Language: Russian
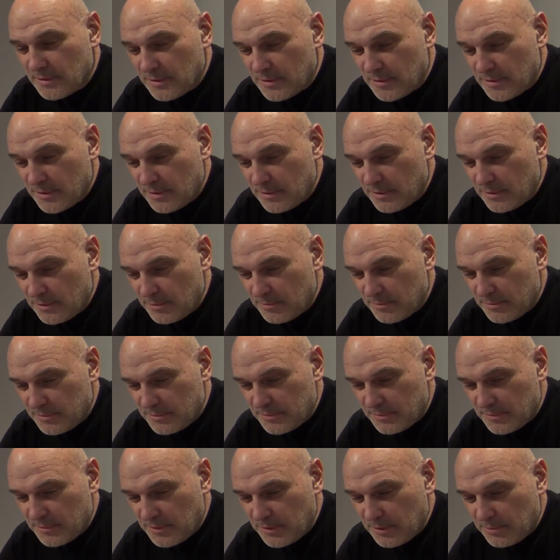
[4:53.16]
с этим
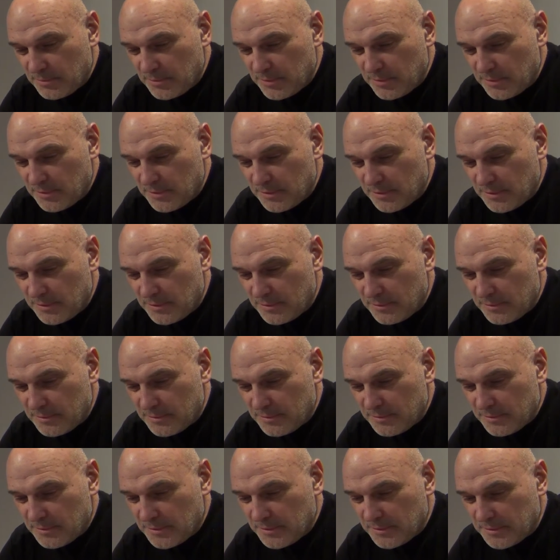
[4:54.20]
нам будет
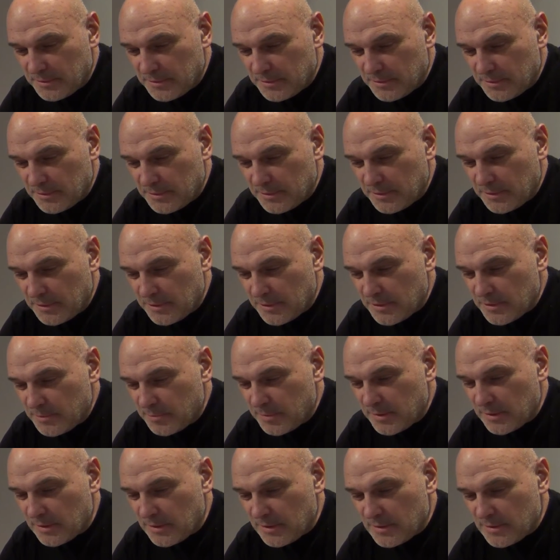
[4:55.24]
э,
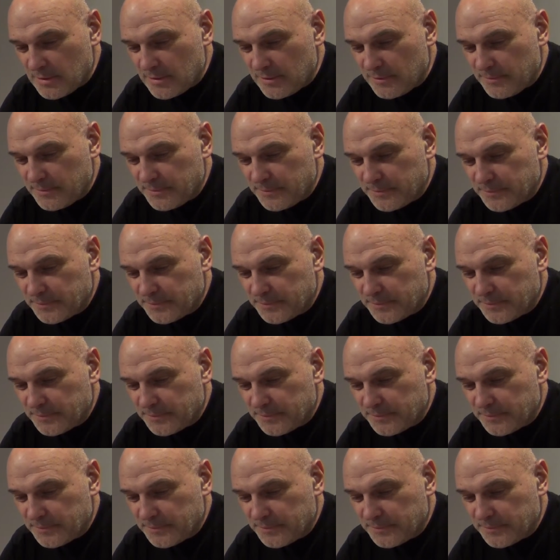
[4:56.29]
разбираться.